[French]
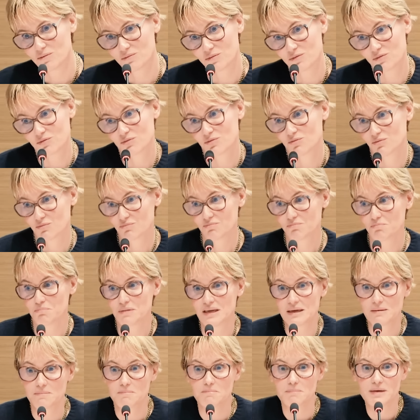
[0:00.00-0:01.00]

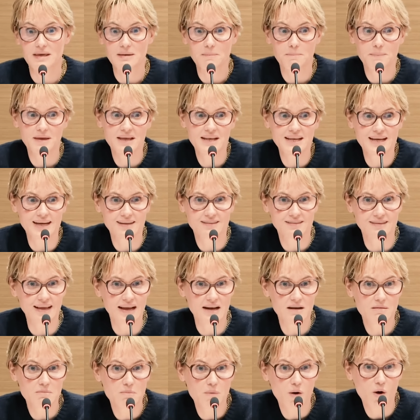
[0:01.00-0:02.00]
mais, mais, mais, il y a
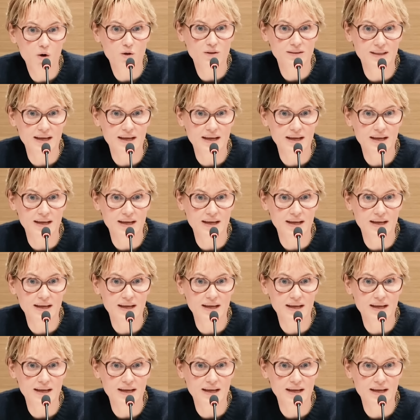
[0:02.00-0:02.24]
tellement,